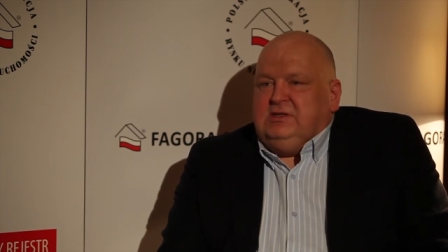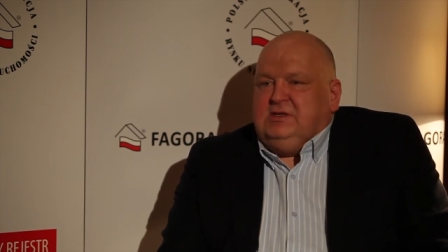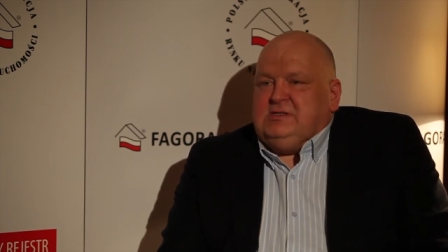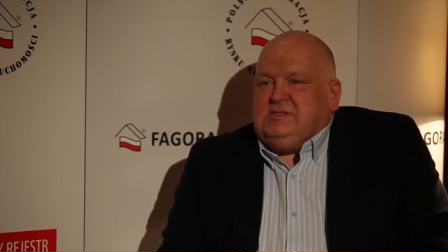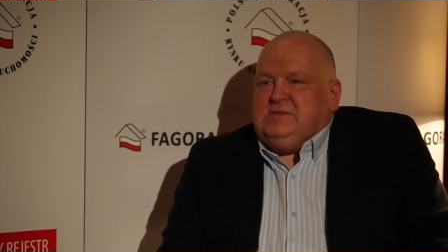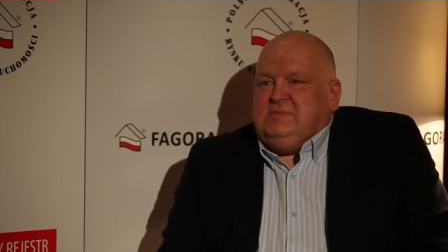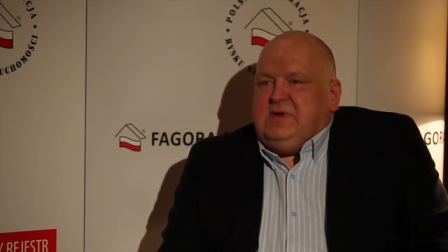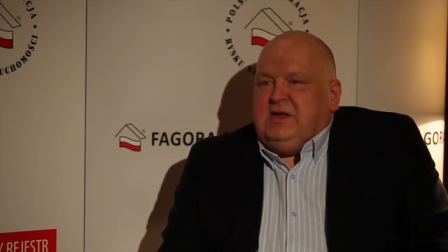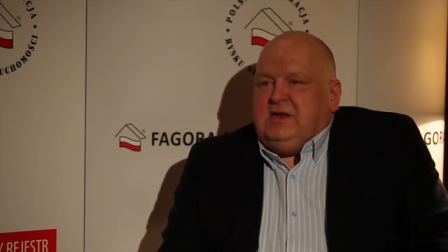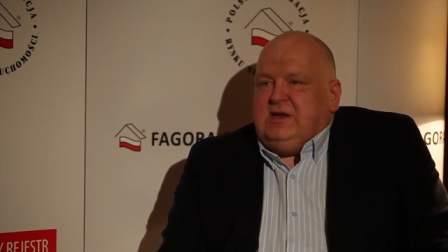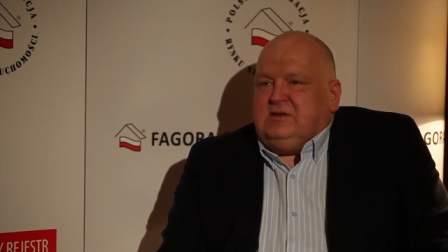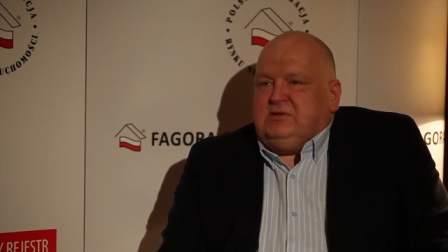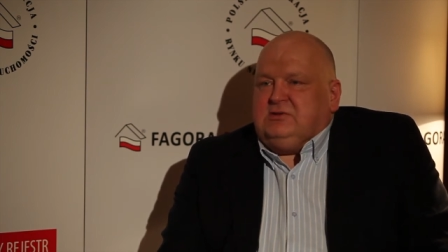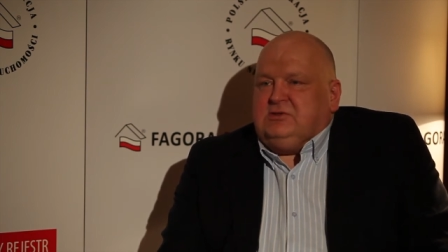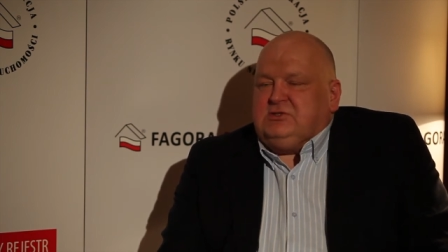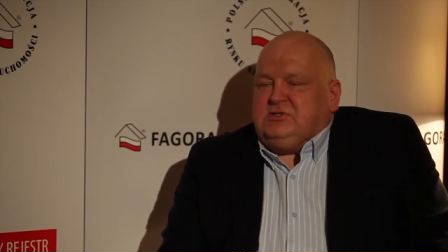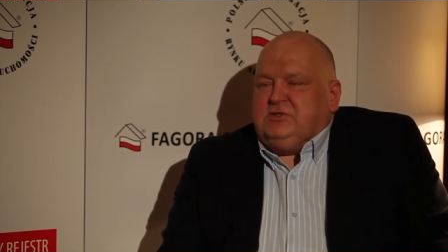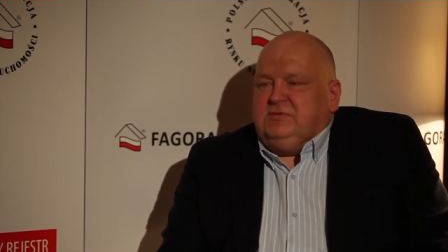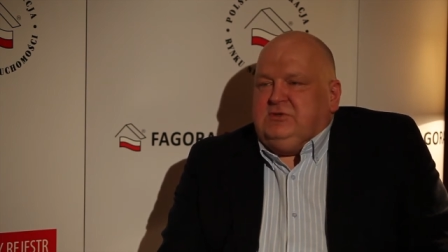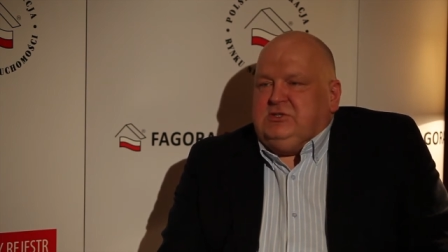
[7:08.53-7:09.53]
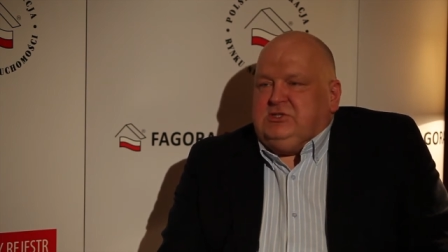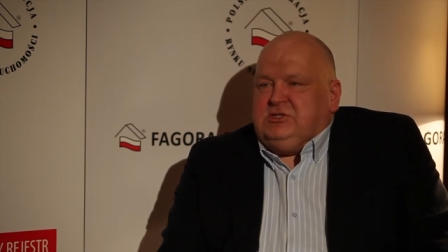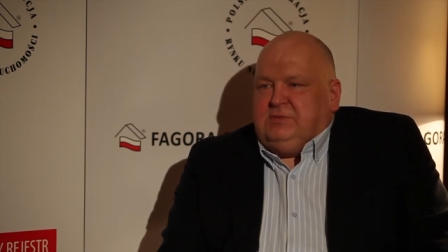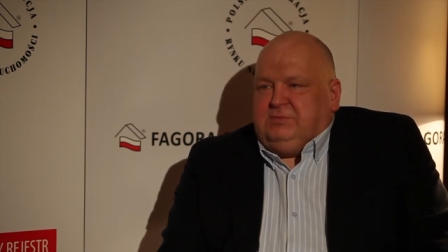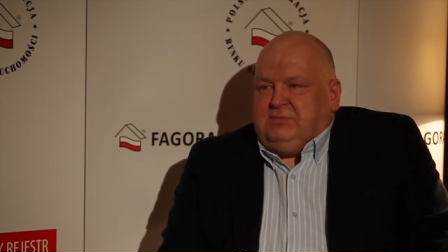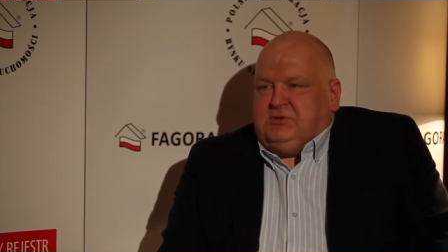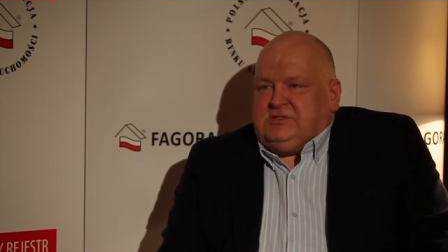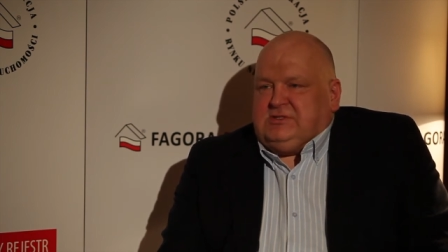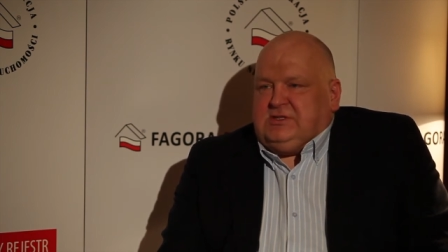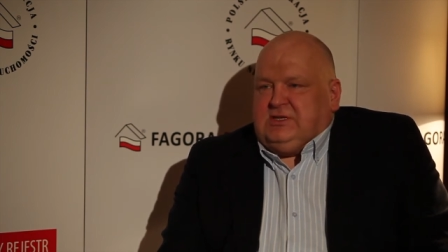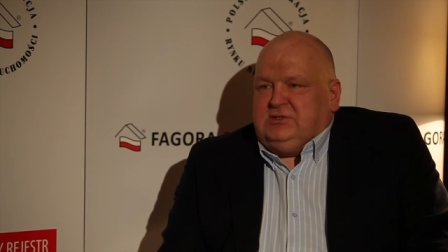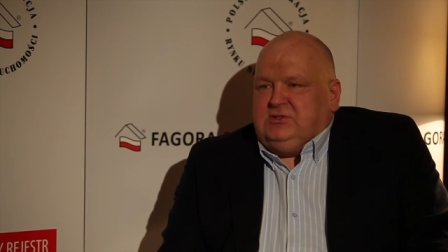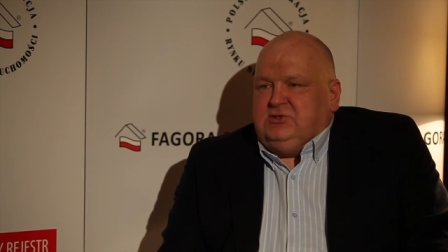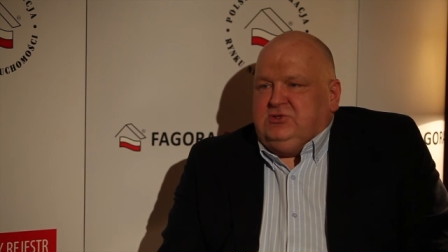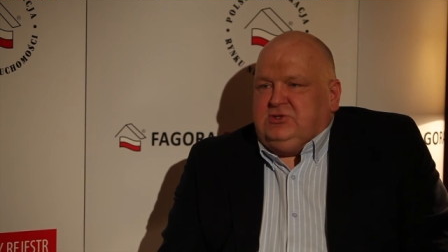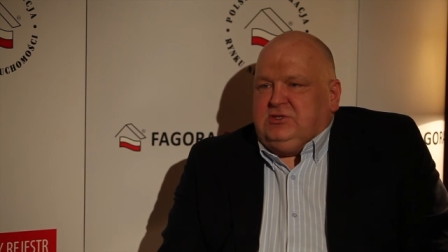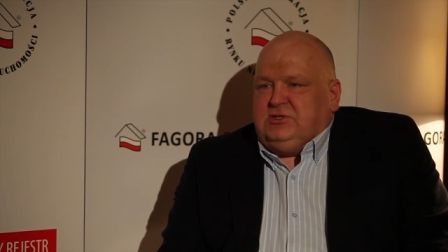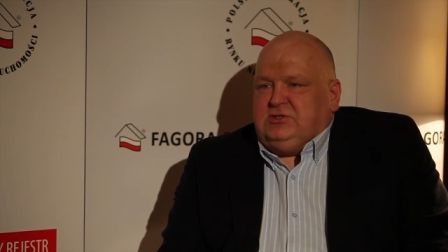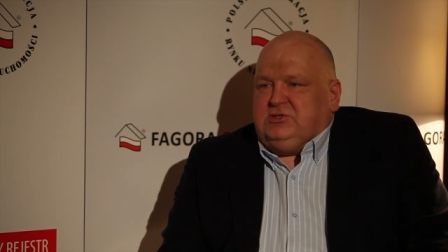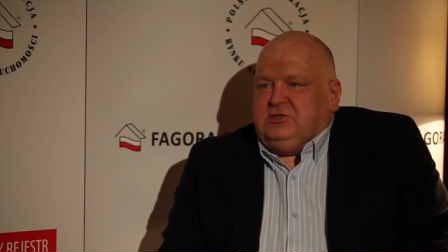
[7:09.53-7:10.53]
Nie zmienia to oczywiście
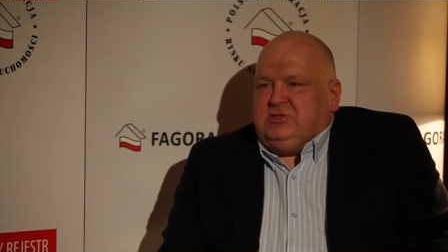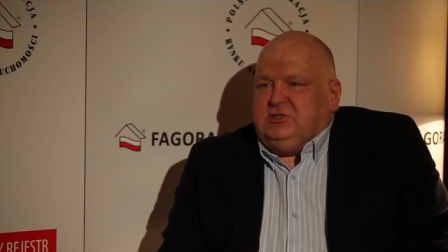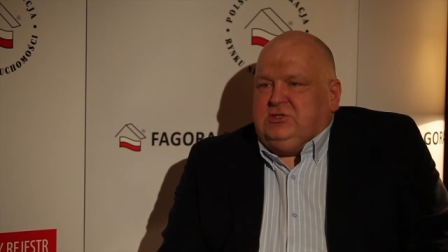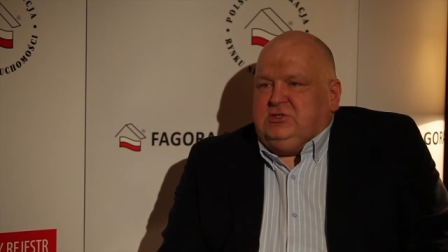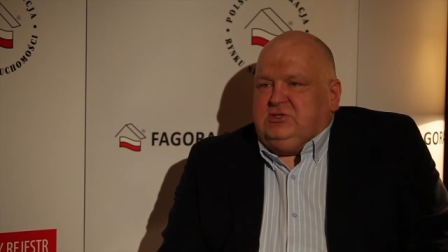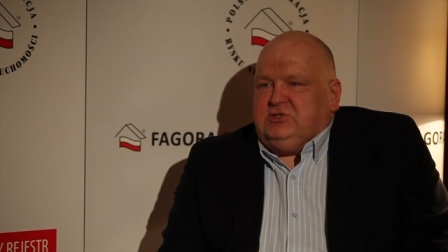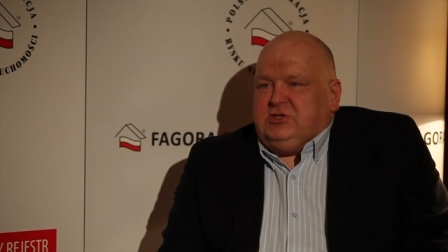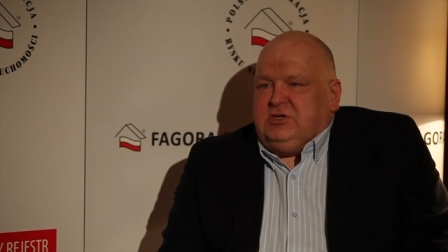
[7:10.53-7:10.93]
postaci rzeczy,